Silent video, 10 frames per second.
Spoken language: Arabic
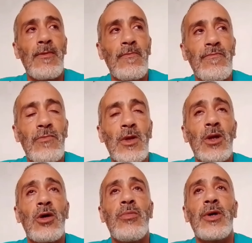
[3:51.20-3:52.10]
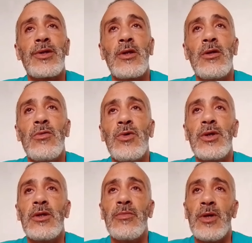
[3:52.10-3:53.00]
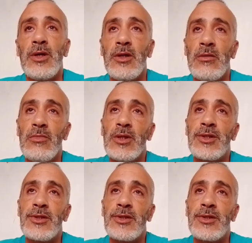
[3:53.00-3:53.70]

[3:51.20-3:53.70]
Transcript: الاخبار ديال الوالده بانها ماتت